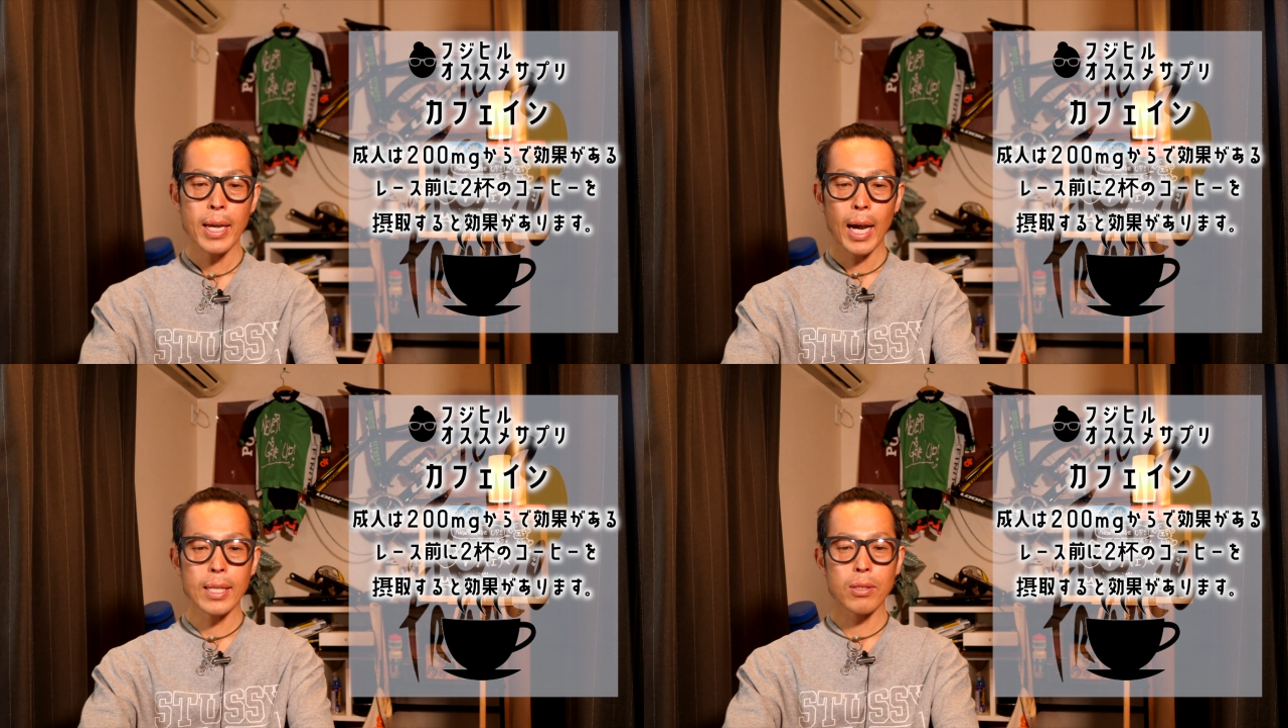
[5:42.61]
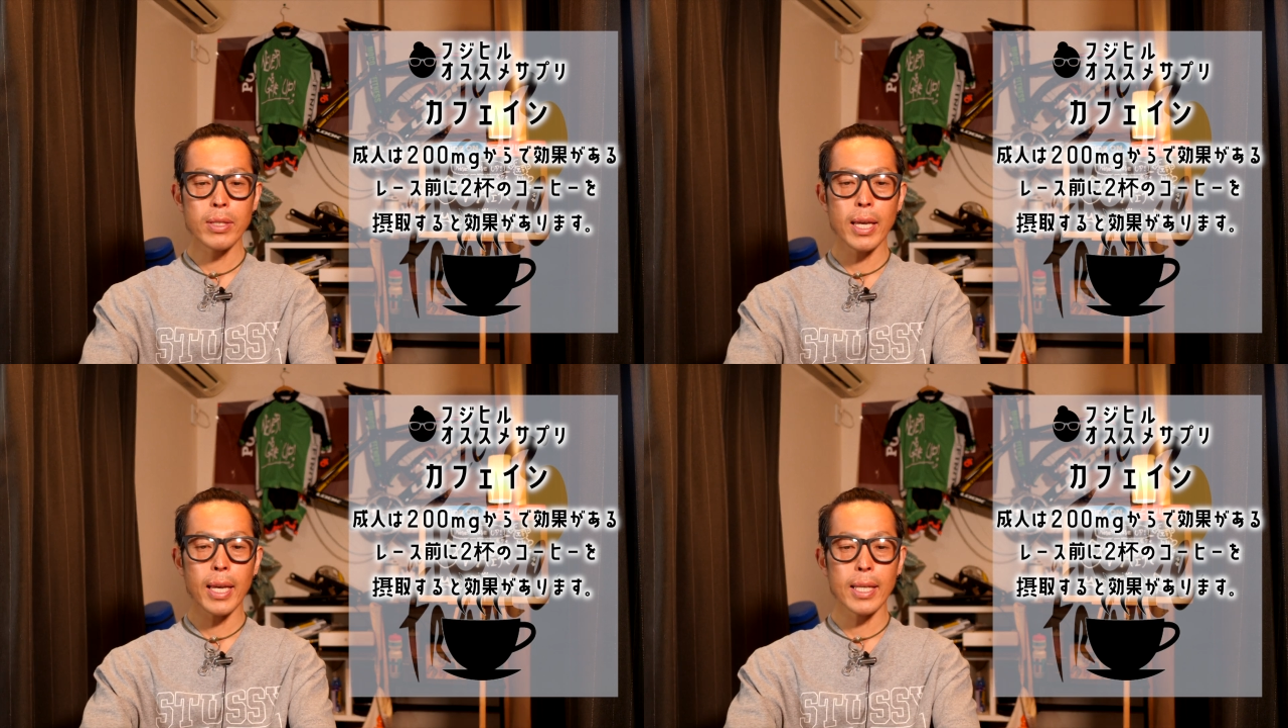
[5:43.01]
はい、そ
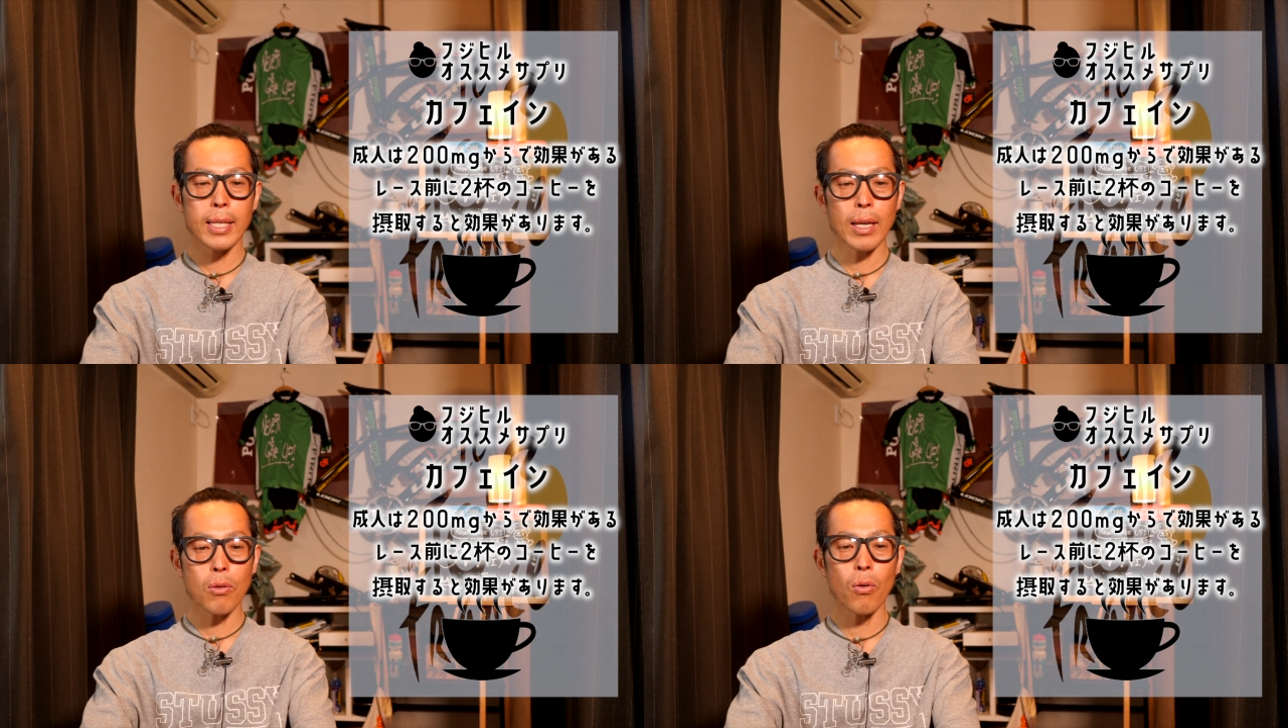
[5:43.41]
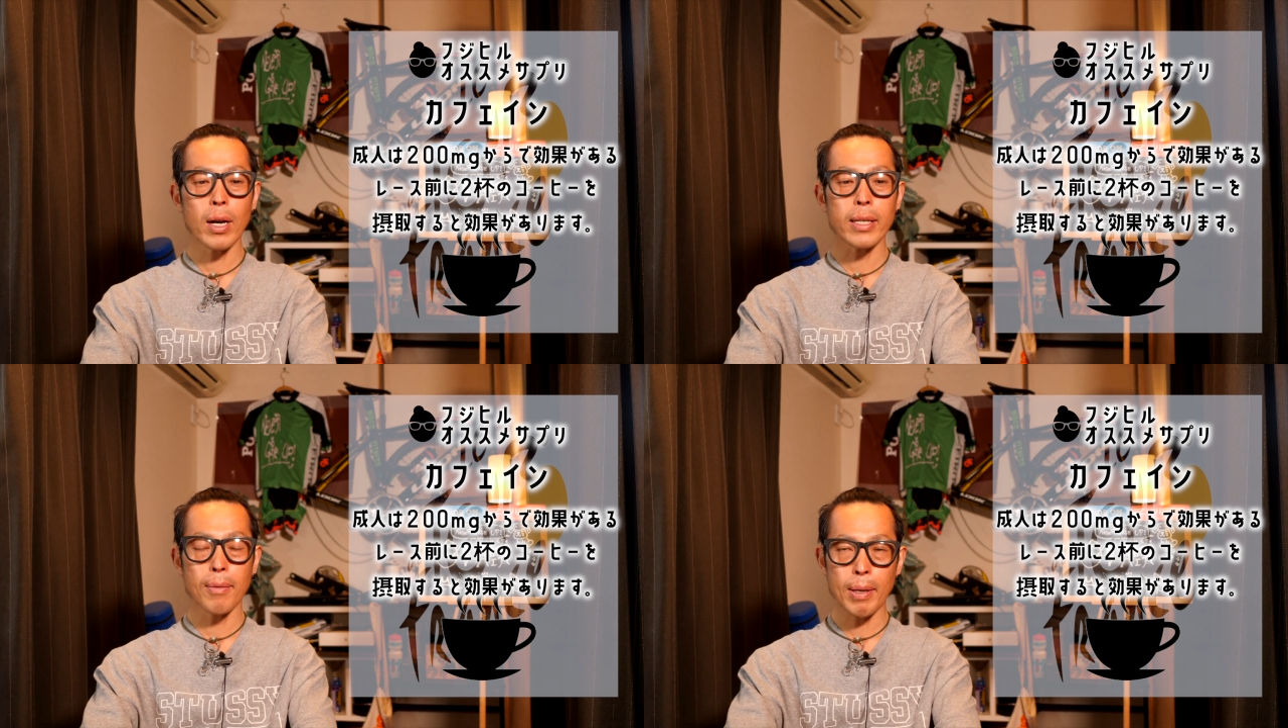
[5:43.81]
れで、えー、効
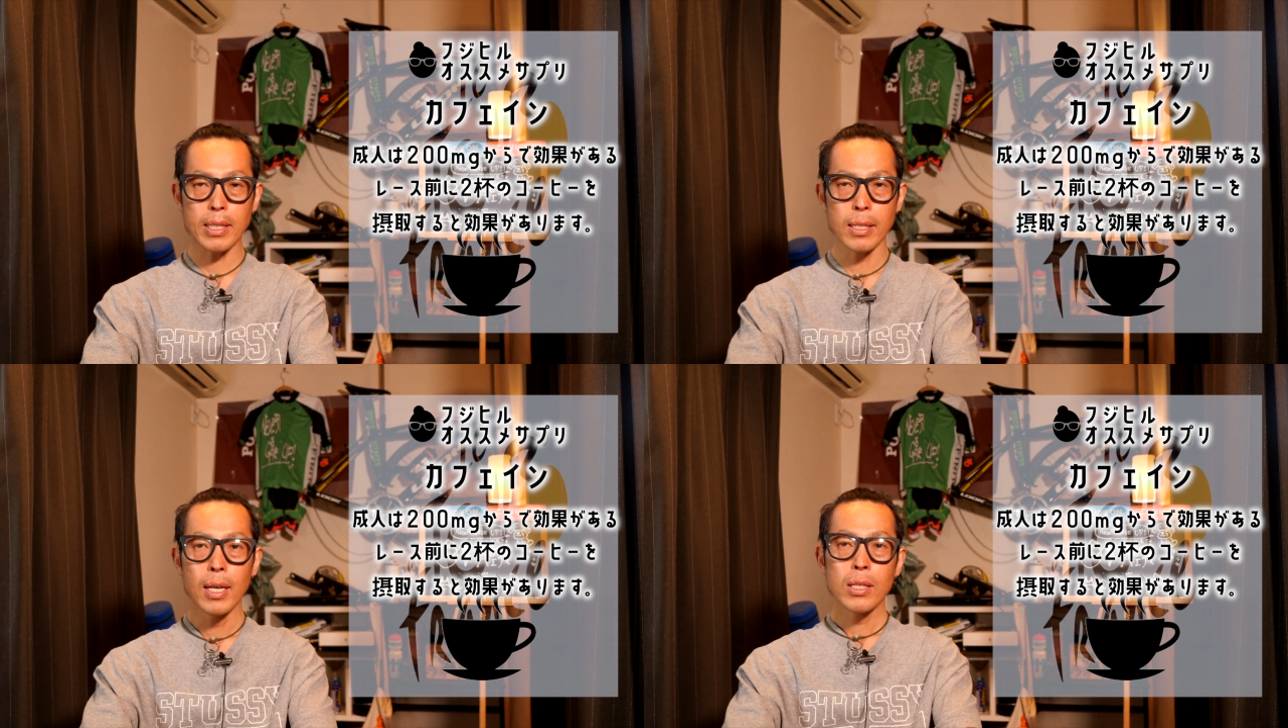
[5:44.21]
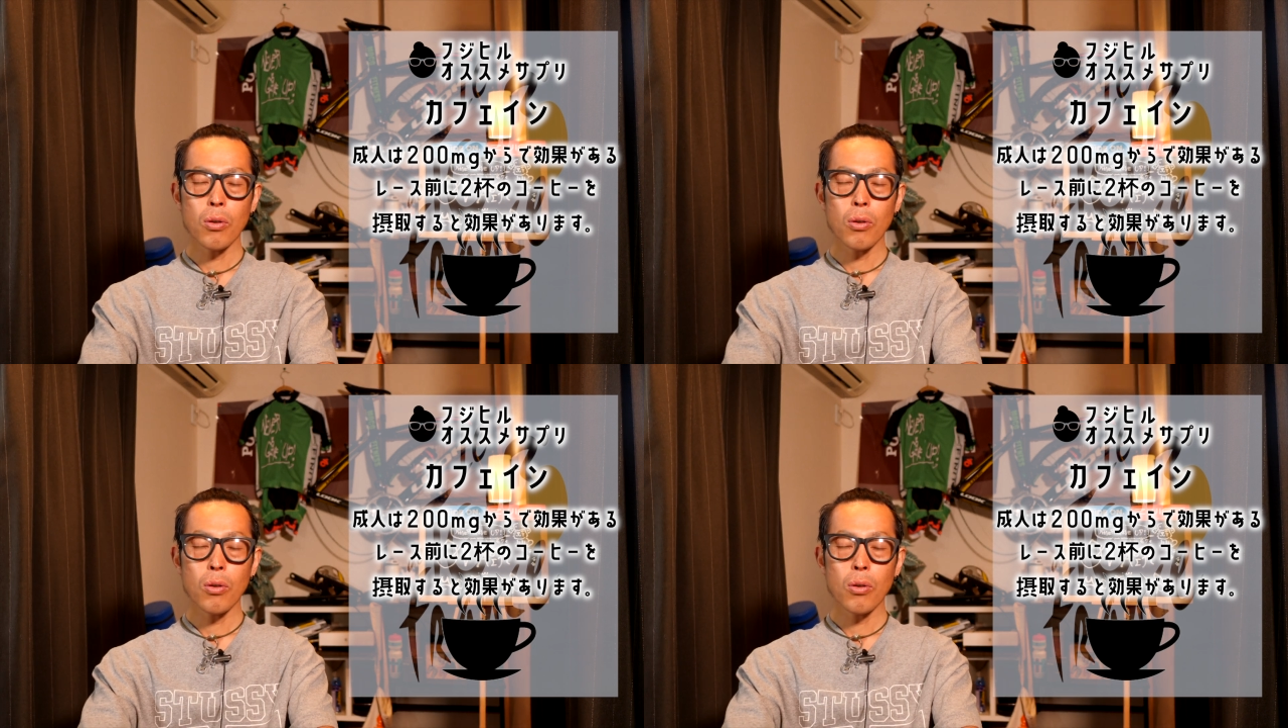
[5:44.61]
果が出ます。